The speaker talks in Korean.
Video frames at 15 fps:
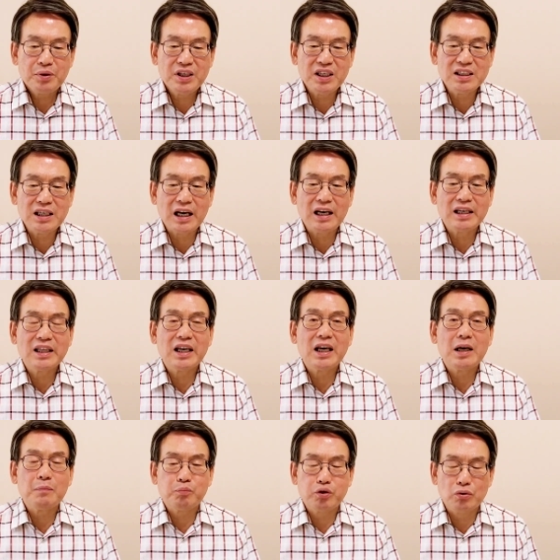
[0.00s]
피의자에
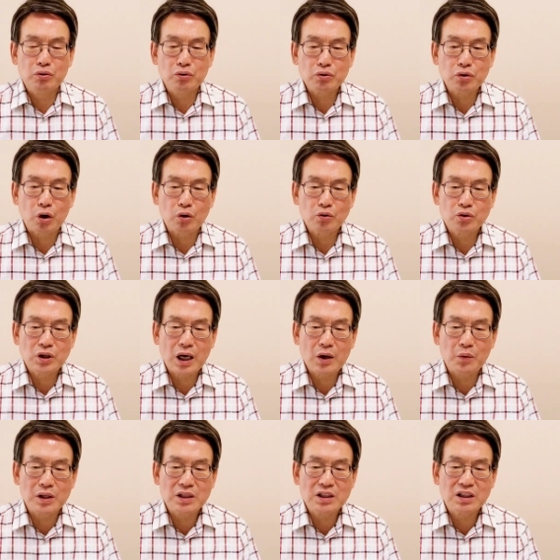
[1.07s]
대해 불구속
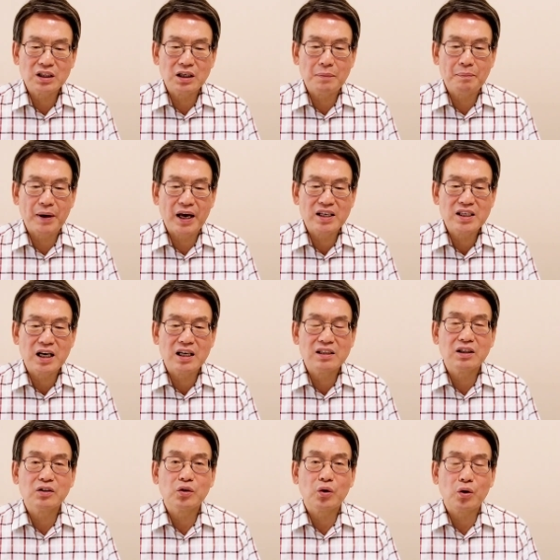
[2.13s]
수사의 원칙을
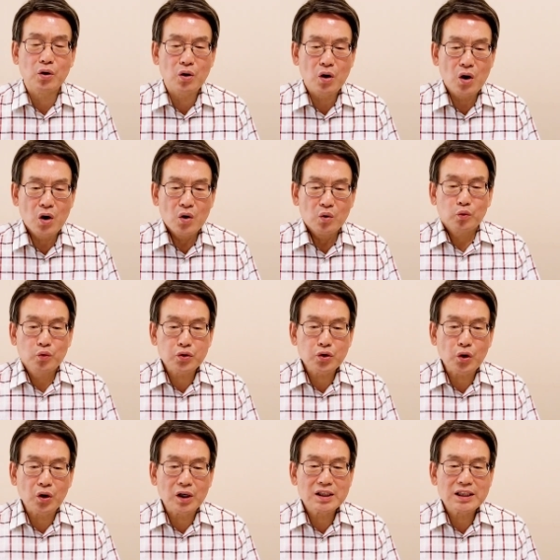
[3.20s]
배제할 정도로
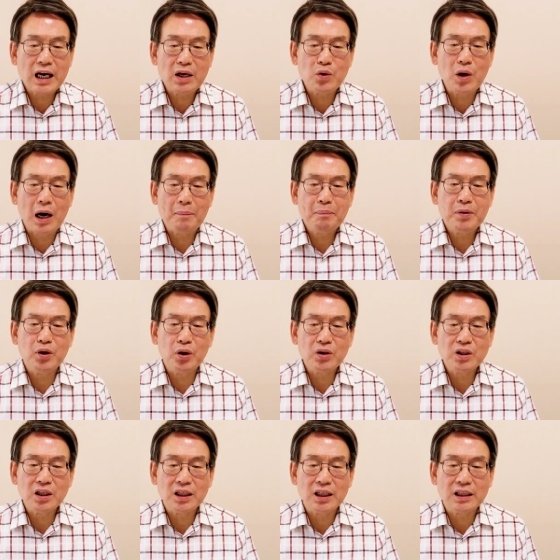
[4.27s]
구속의 사유와
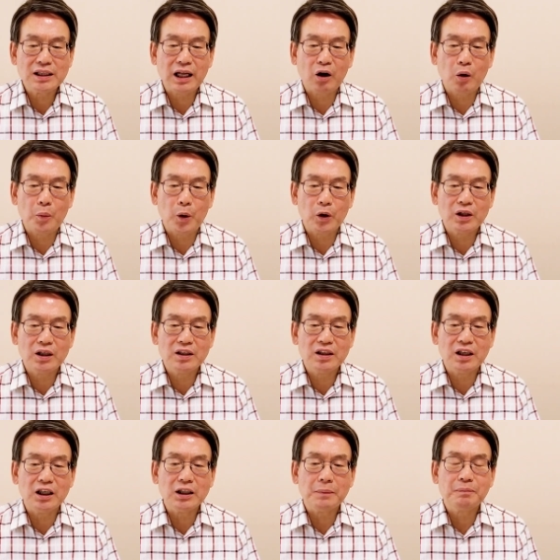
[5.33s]
필요성이 있다고
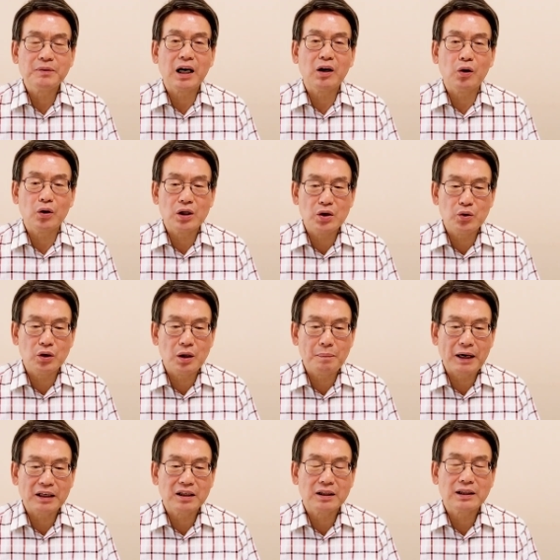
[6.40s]
보기는 어렵다고 이유를
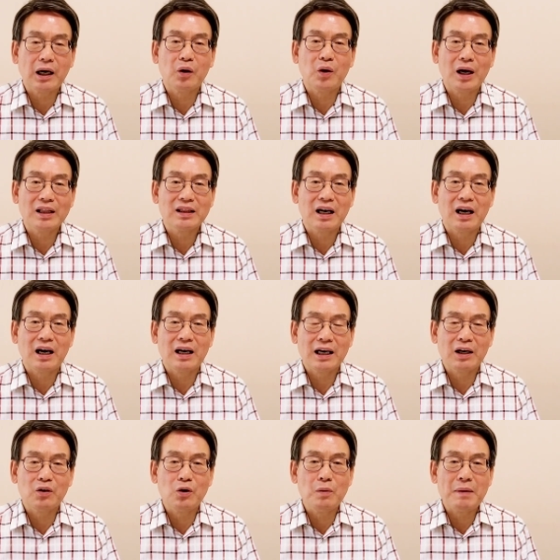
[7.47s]
밝혔다고
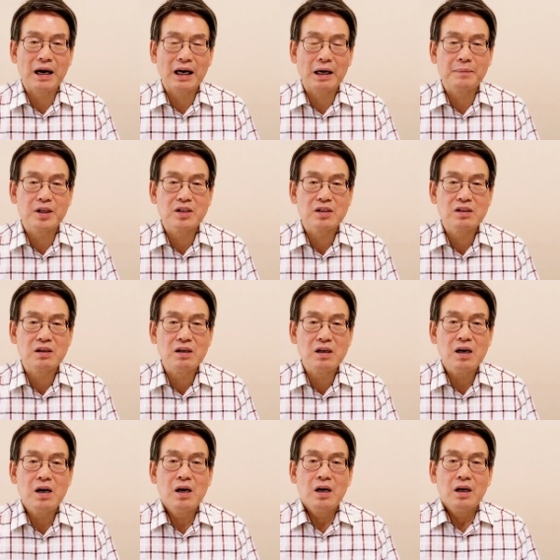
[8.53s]
한다라고
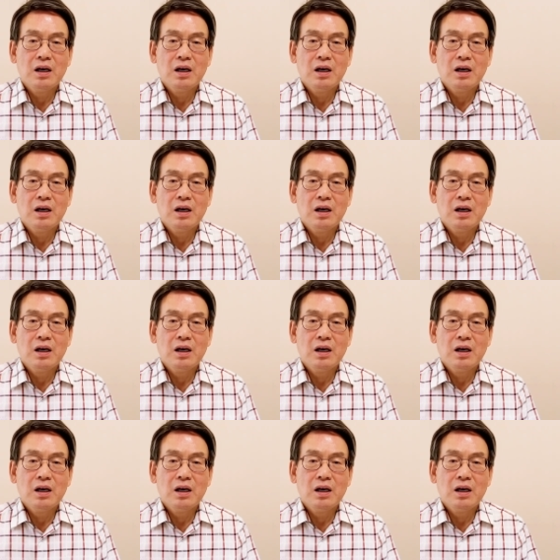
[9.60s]
말하면서